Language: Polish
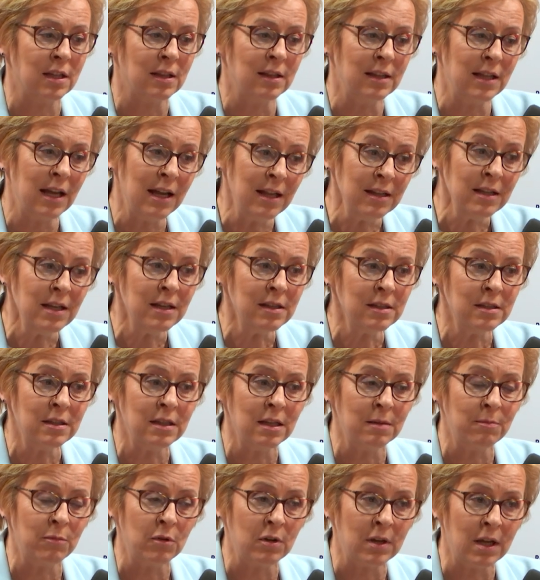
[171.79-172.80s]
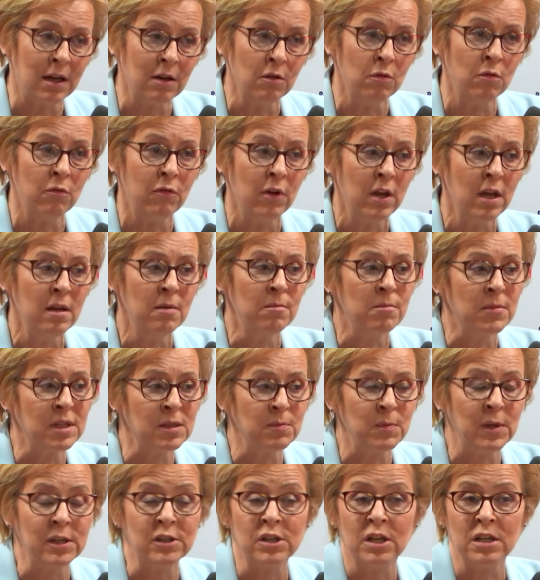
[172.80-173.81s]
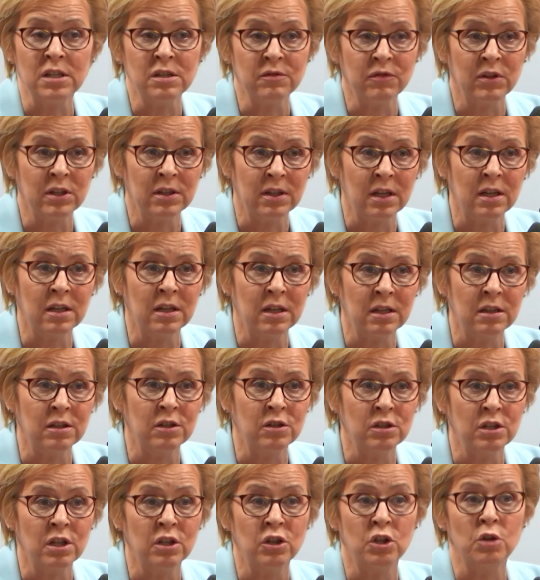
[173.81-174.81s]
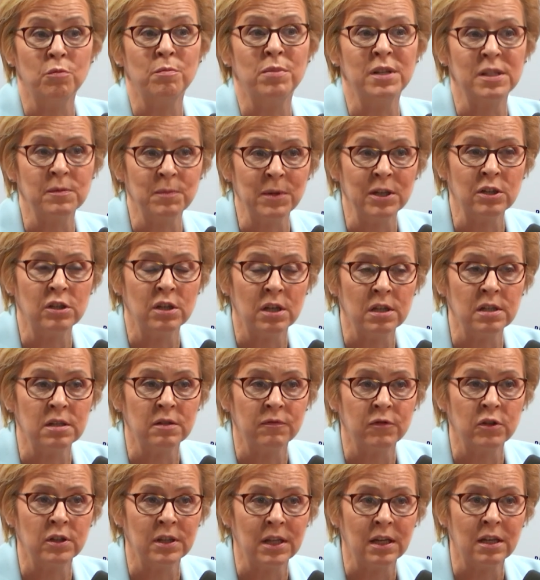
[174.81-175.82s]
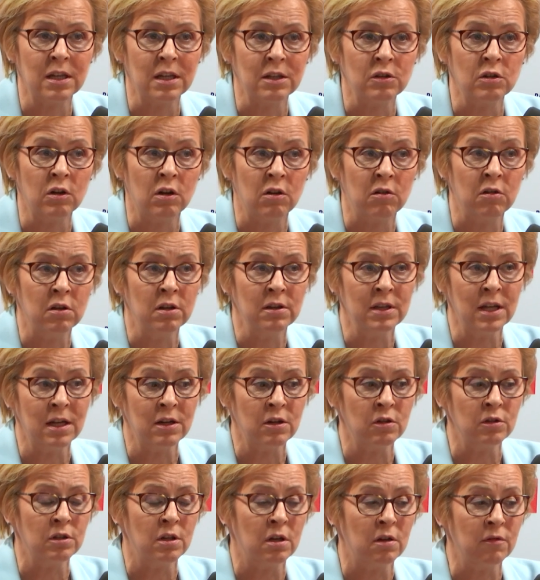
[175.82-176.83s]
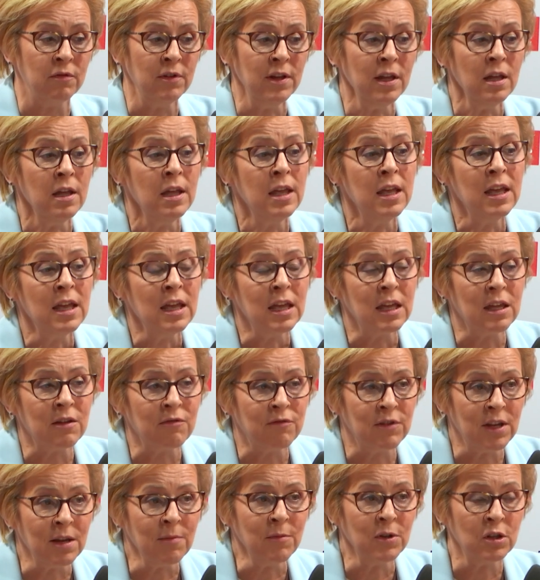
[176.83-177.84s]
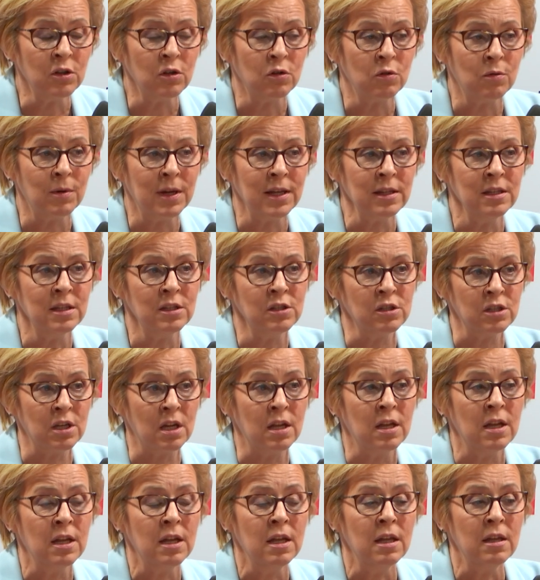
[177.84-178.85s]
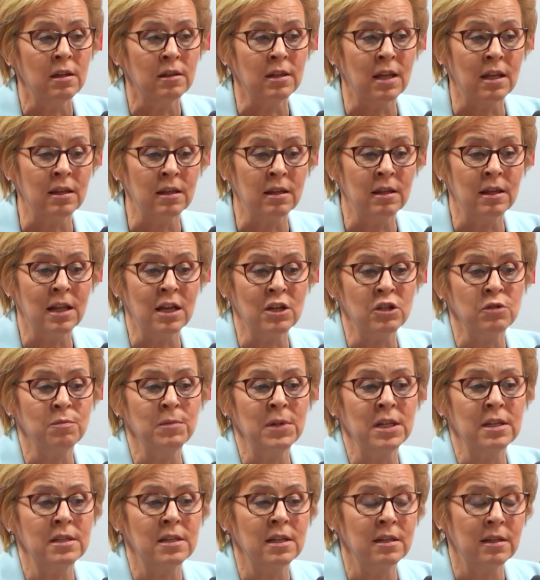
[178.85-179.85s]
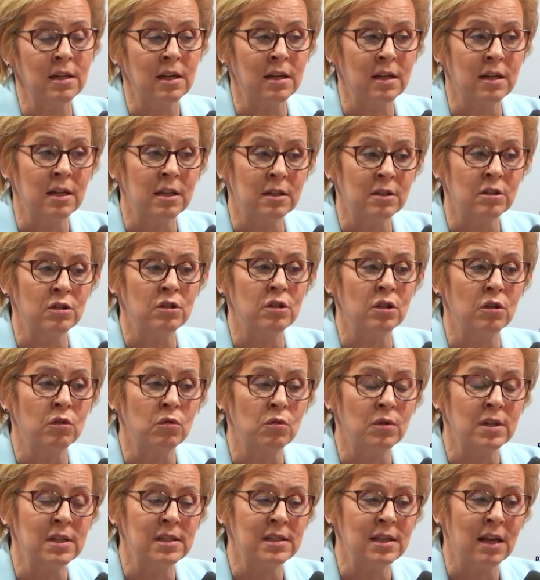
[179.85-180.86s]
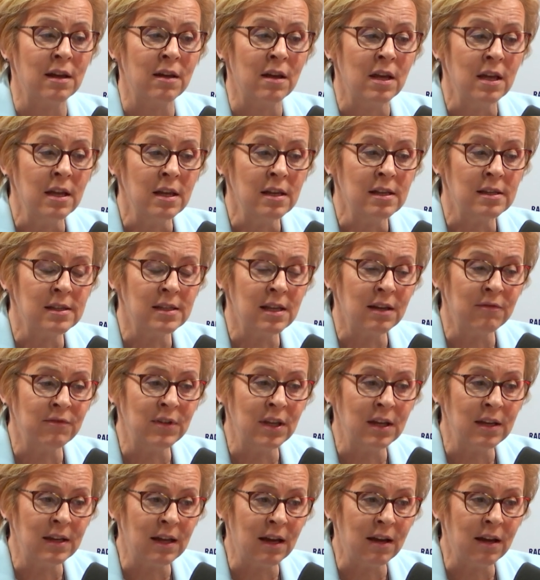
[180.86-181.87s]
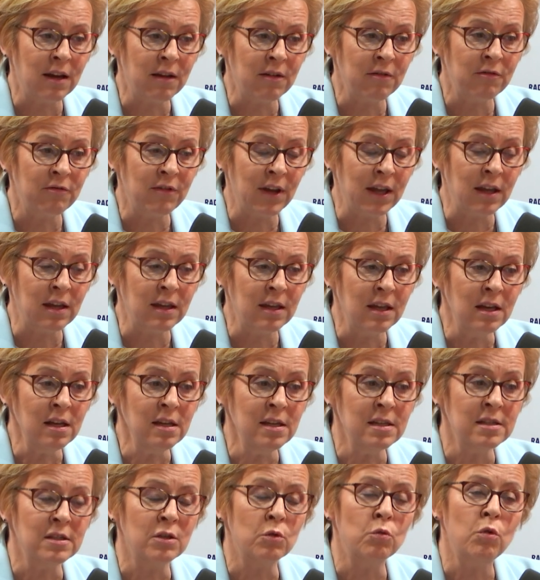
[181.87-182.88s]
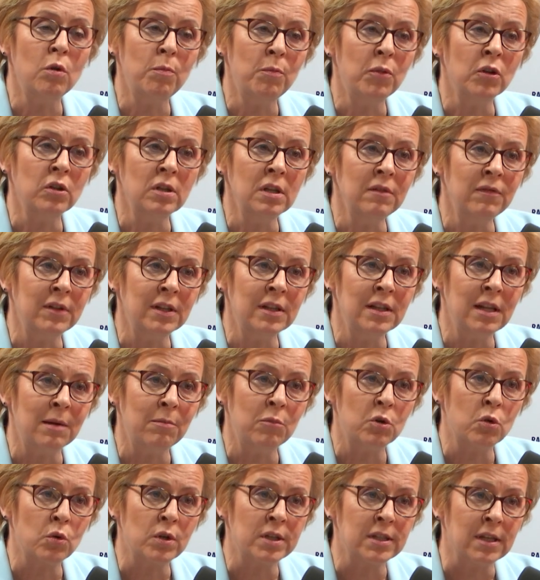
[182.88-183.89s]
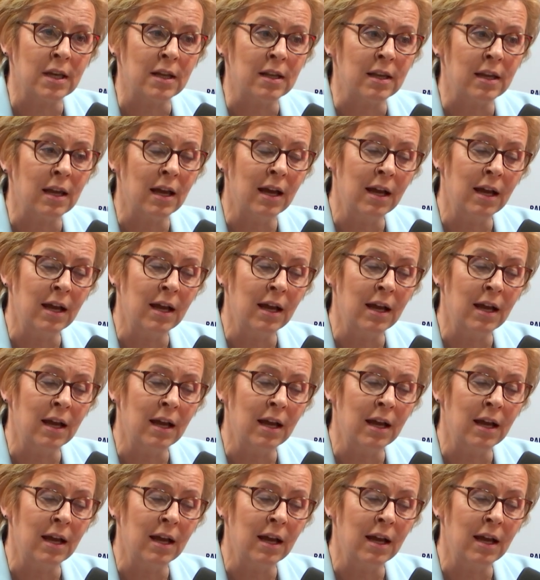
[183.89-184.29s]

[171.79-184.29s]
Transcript: Dla nas, dla Polaków, bezpieczeństwo energetyczne to bezpieczeństwo narodo narodowe i wiemy dokładnie, że ten nasz miks energetyczny, który za zawiera węgiel, jest kłopotliwy dla Brukseli,